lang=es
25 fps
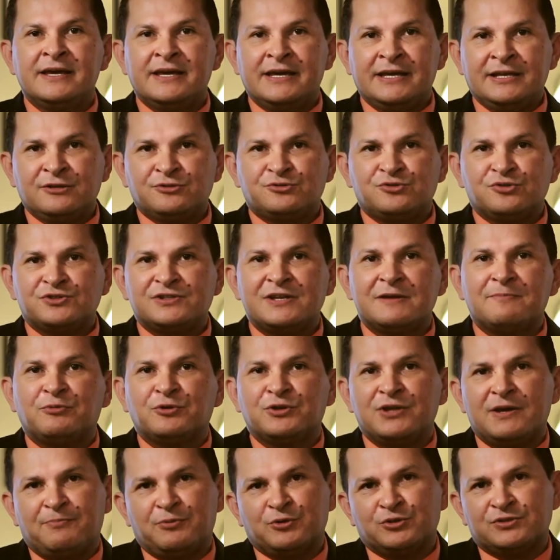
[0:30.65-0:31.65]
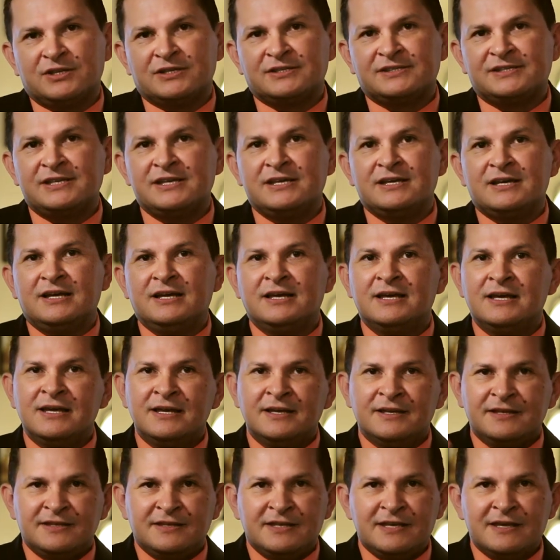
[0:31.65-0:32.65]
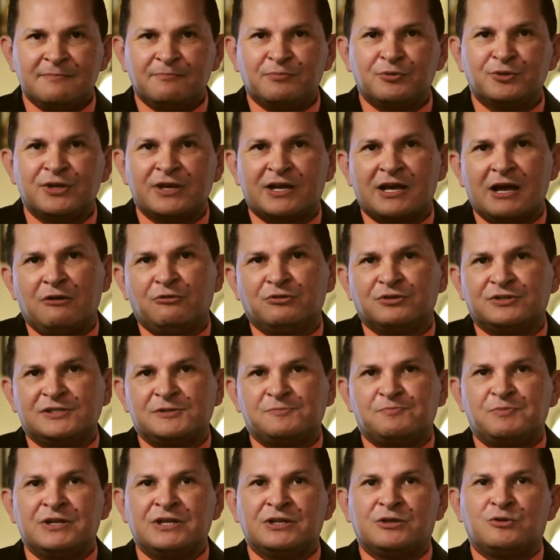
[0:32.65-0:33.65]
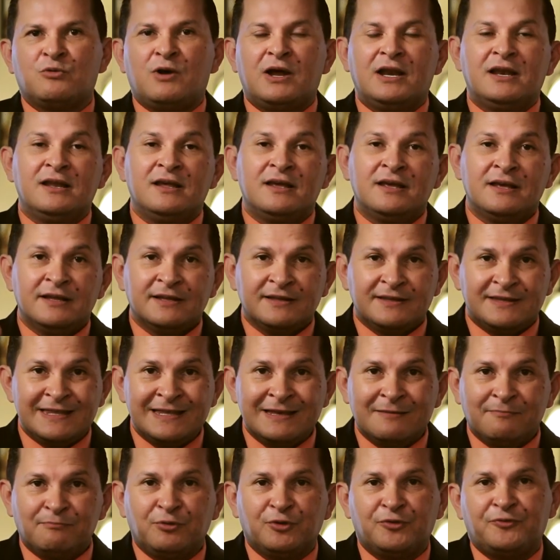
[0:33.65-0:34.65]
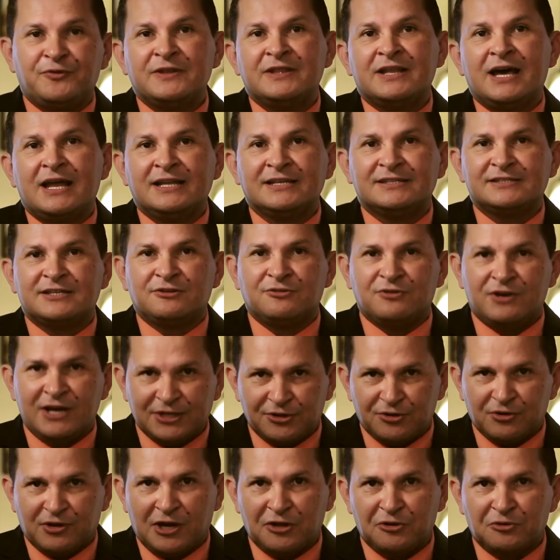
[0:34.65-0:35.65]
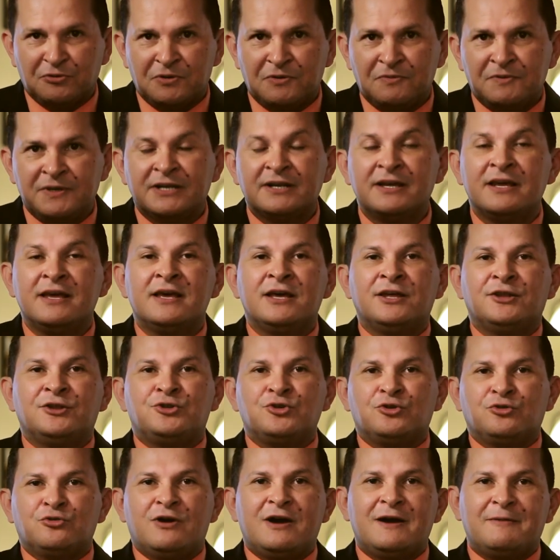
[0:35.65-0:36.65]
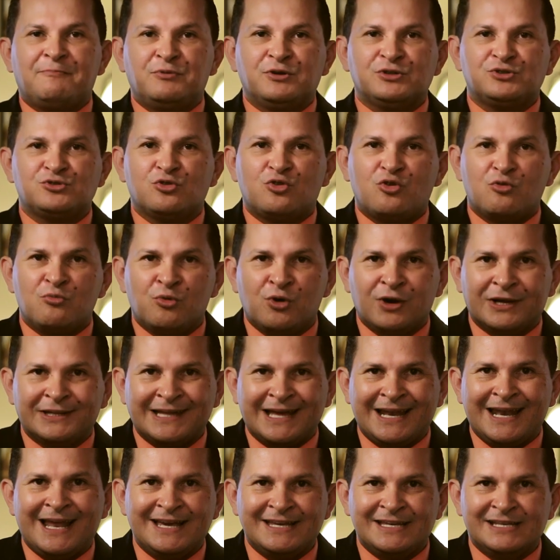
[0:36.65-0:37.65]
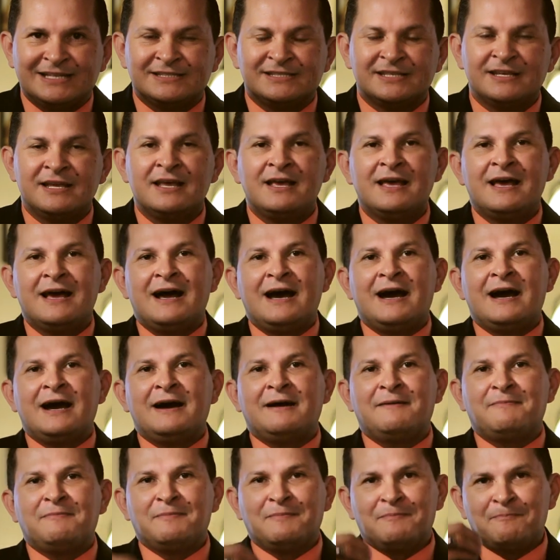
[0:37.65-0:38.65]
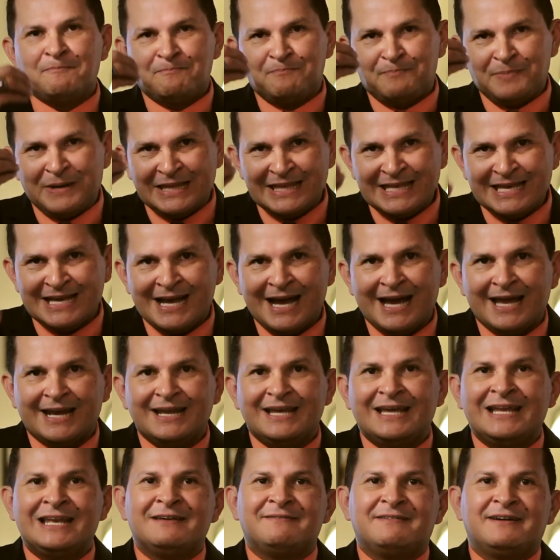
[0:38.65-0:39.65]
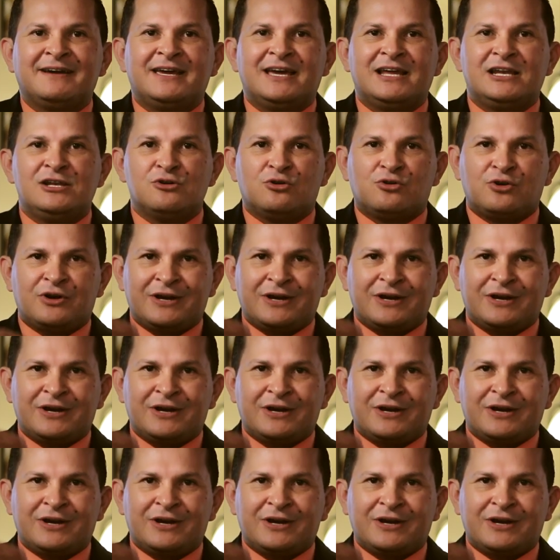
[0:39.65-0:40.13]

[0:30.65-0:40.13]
En estos tiempos de apostasía, tiempos de caos espiritual, tiempos finales que nos ha tocado vivir, Dios nos ha puesto como atalayas a predicar el Evangelio